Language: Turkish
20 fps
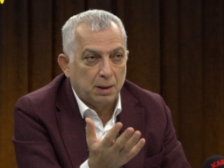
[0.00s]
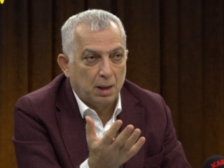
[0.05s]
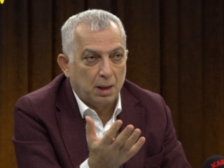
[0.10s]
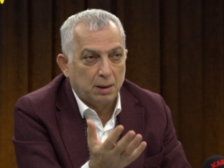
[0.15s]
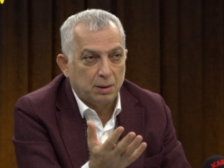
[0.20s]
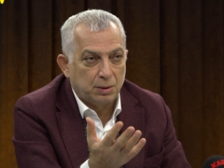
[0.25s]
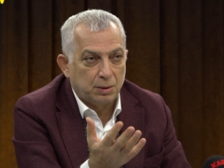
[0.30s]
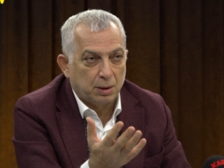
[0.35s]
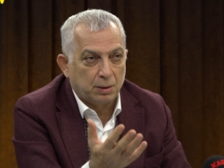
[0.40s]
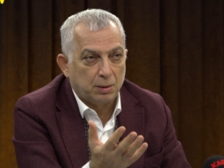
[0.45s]

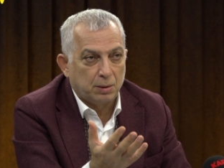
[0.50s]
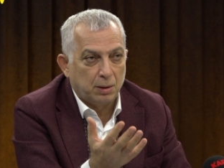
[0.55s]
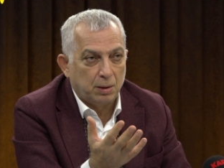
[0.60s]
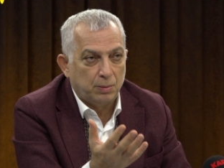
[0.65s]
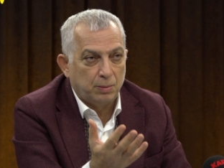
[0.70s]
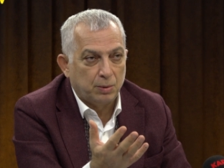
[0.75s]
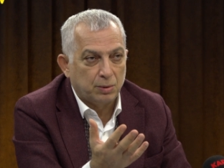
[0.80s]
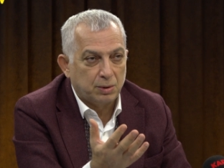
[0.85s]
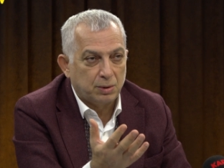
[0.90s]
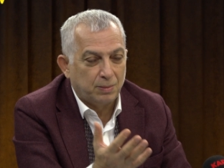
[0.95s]
yanlış
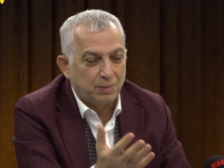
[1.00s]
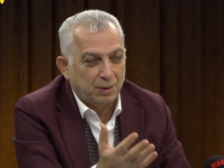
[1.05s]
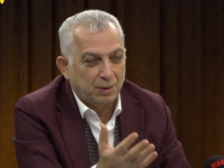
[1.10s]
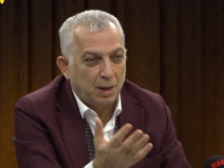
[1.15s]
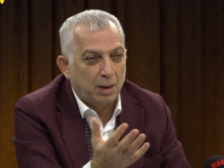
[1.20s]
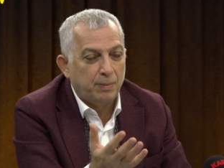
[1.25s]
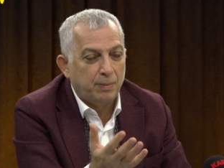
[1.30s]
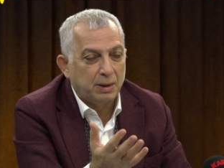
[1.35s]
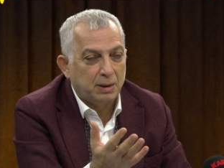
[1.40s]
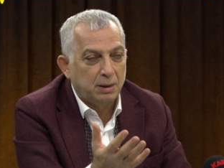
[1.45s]
hatırlamıyorsam.
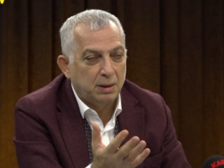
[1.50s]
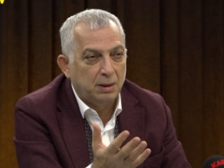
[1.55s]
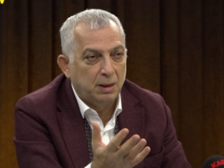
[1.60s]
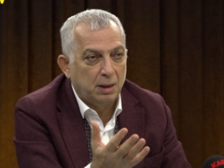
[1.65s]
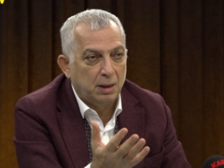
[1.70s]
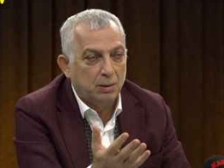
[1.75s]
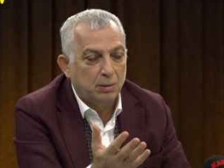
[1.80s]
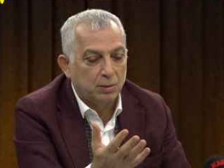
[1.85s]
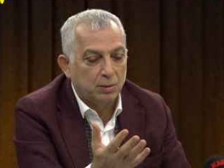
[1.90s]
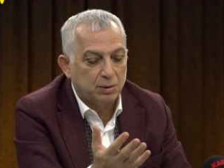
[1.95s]
Rahmetli
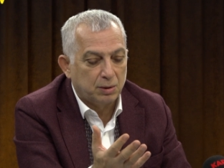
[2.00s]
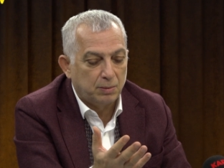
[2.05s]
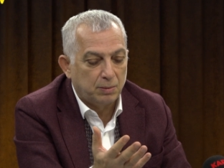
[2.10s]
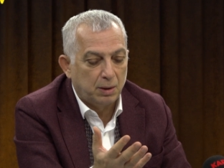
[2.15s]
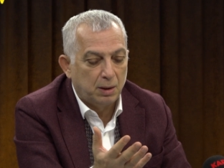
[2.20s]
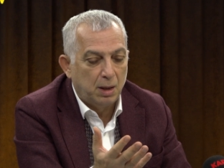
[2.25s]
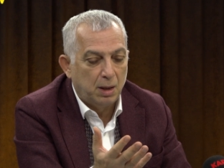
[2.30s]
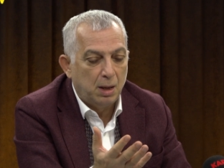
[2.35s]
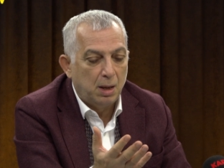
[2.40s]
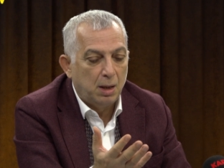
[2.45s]
değildi o zaman.
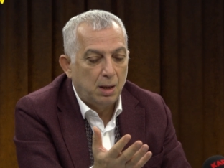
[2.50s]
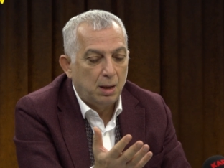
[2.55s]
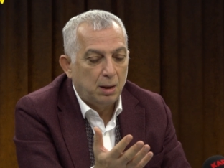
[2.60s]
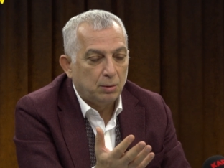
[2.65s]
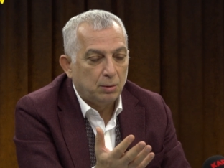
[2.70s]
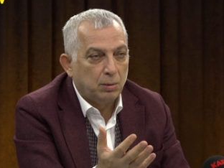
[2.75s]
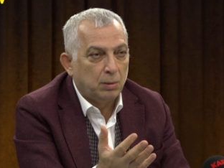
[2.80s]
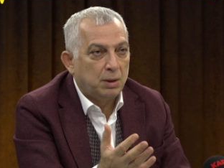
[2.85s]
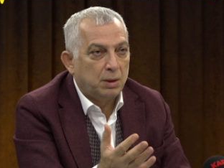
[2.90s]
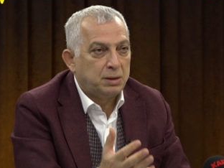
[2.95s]

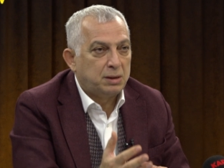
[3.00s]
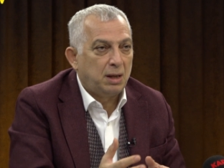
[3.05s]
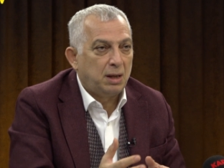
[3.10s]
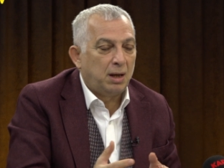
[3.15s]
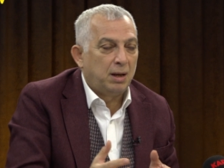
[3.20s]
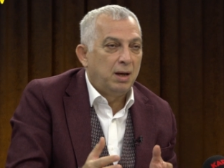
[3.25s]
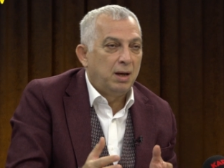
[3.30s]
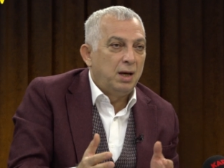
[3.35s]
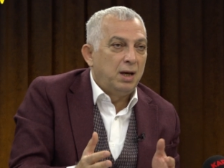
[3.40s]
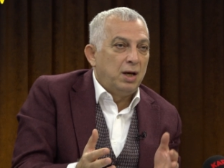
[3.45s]

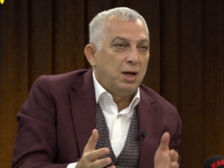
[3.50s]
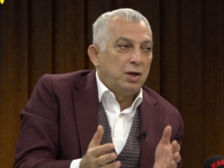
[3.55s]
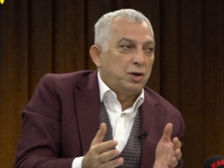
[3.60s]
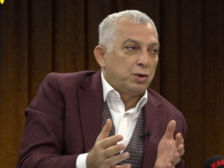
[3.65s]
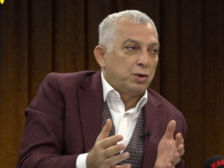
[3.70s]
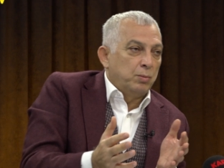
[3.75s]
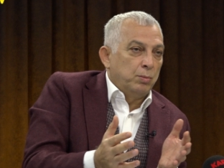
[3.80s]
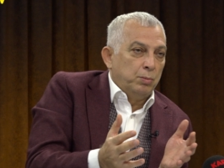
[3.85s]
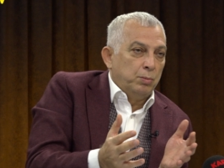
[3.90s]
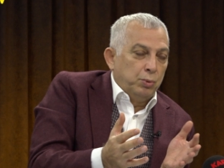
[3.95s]
Dolayısıyla
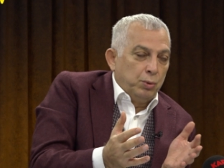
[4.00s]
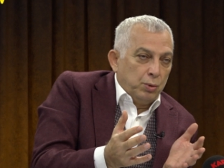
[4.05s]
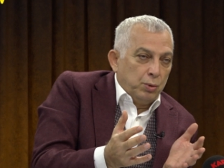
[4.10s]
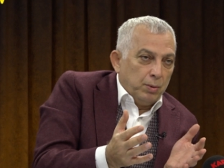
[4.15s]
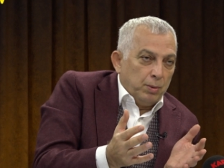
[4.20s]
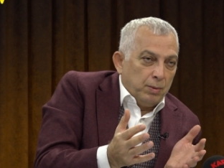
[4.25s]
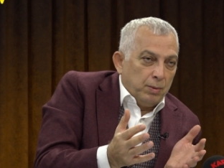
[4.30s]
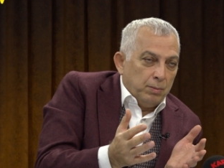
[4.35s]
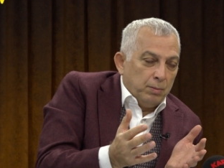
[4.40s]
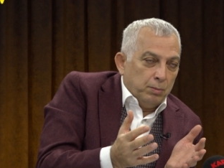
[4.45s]
şimdi bu
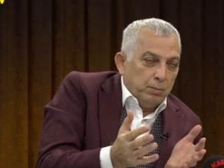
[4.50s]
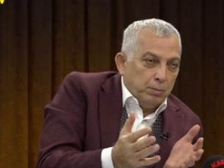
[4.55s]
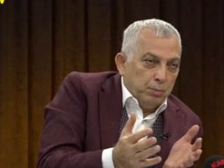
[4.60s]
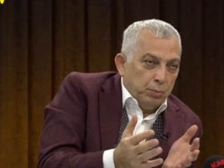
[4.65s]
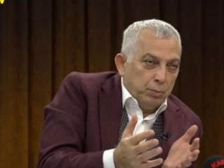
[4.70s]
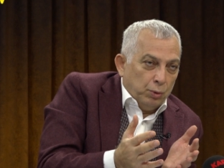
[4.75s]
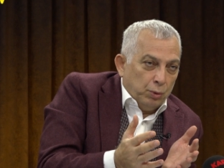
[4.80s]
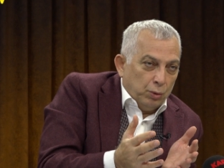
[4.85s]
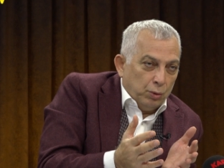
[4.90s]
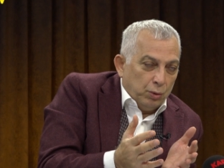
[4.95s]

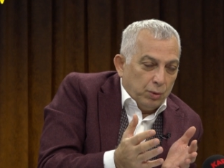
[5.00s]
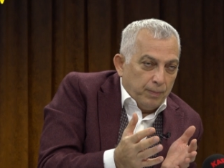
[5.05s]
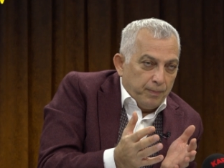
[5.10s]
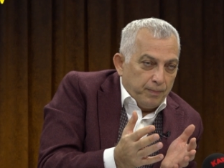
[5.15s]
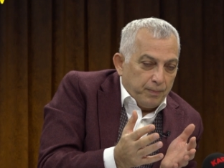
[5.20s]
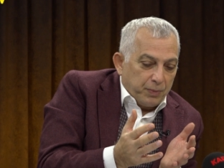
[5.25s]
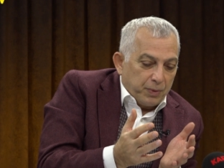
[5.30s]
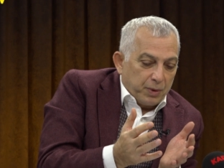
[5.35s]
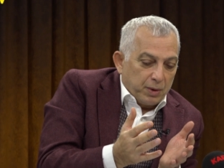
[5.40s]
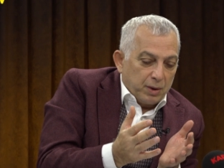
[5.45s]
bu
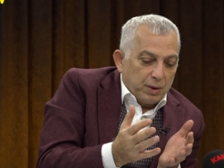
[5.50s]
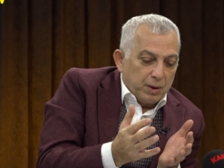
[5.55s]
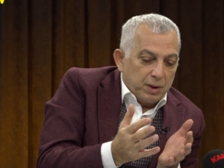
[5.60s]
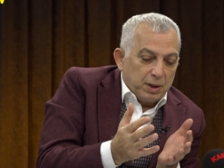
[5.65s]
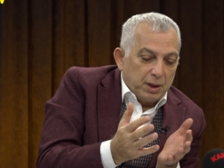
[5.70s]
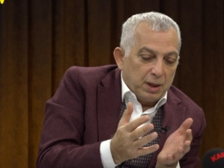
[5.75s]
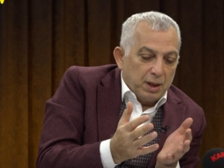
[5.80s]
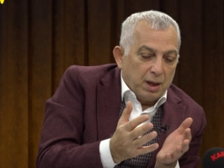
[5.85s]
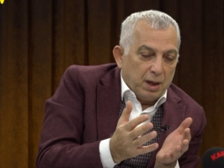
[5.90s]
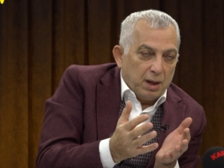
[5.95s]

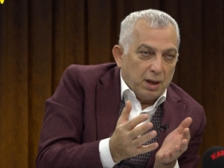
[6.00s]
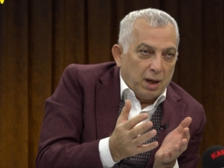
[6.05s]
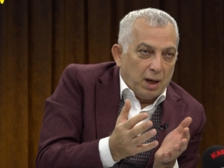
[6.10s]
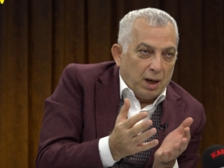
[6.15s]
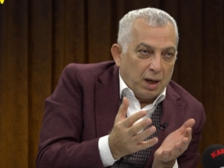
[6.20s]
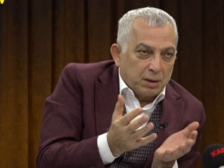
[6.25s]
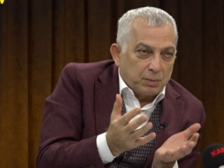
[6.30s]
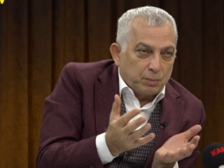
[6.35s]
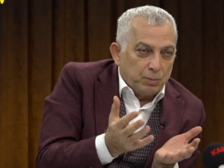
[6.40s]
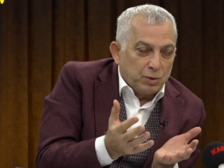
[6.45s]

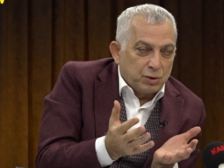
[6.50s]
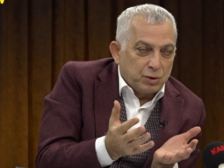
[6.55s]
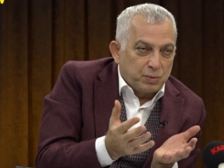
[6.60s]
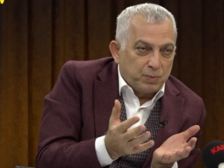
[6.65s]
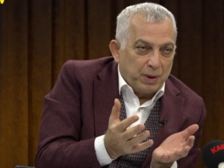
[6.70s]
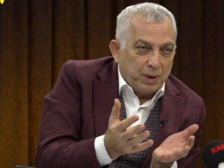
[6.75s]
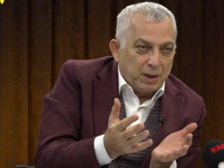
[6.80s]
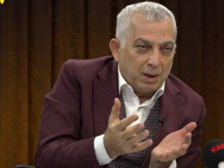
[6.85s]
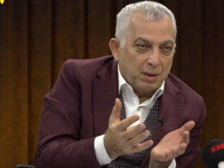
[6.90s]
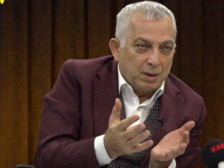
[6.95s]

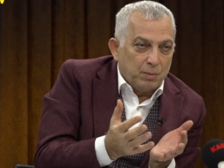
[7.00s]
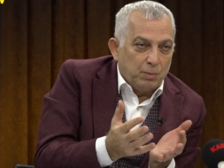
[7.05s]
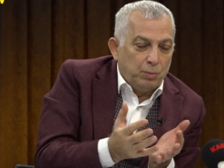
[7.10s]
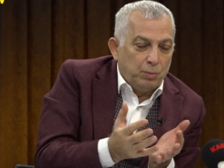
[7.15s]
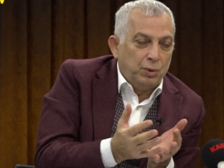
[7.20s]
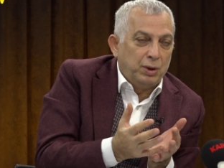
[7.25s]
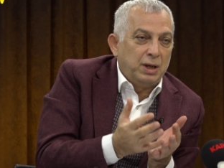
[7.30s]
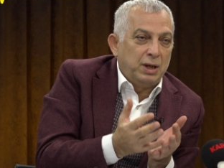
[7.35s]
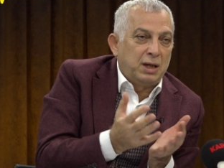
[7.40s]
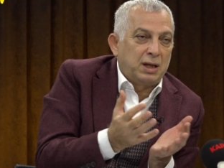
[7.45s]
atmosferin,
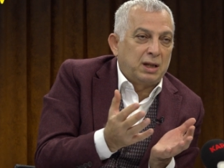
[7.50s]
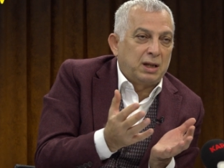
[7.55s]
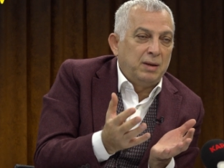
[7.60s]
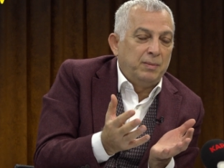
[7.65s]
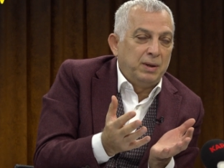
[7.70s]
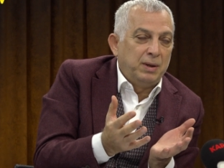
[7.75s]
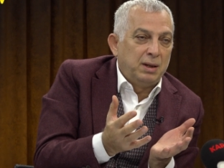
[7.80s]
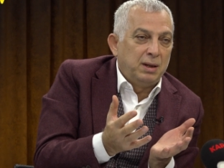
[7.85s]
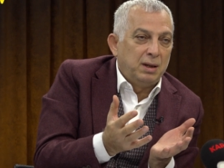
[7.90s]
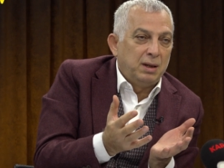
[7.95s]
bu
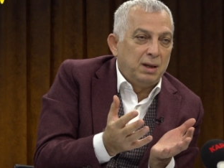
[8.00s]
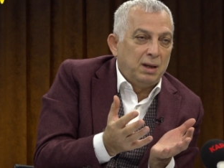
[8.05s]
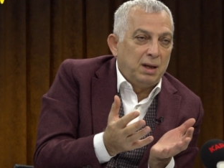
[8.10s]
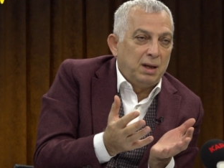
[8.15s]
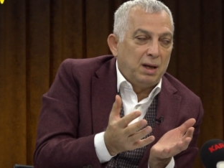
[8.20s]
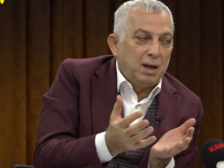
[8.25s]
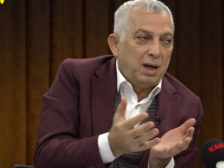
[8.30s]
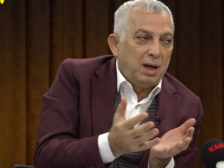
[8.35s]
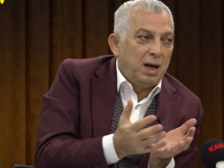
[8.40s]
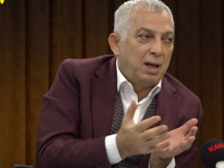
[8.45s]
iklimin
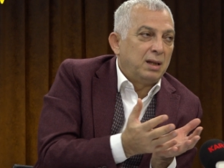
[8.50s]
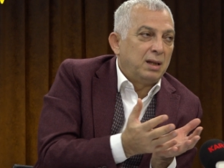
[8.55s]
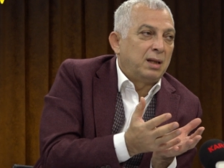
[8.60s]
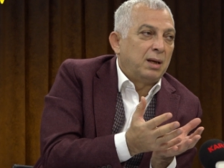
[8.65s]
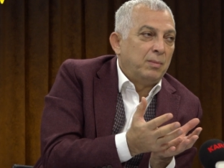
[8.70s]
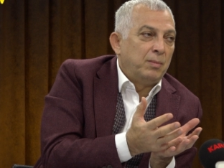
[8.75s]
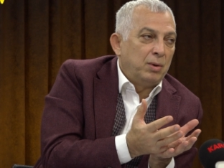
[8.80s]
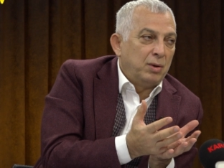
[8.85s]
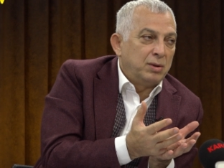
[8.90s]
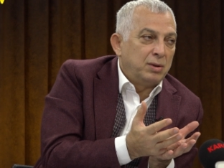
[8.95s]
en
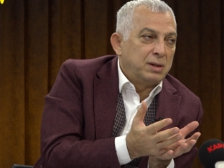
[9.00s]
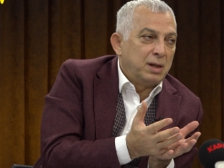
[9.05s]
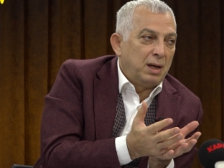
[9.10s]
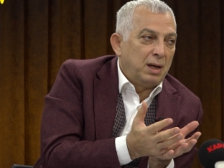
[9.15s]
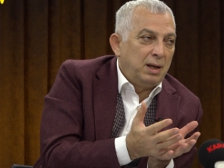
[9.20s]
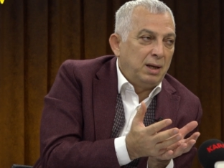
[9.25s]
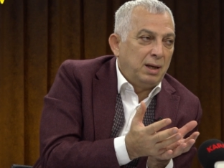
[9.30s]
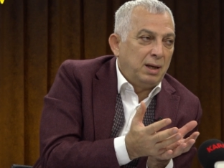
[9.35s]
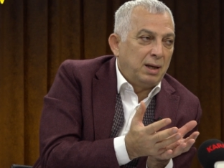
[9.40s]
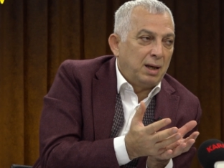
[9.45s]
temel
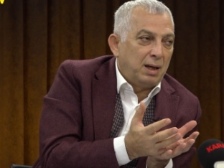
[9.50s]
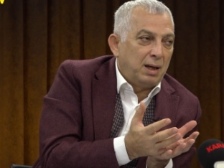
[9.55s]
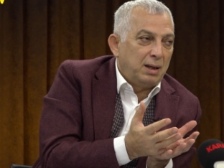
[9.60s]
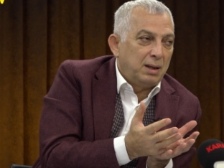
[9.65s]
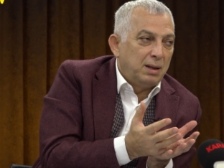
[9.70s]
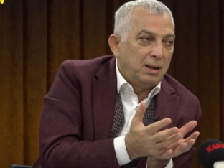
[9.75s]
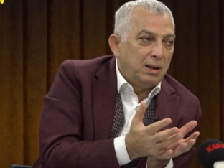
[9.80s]
özelliği ne?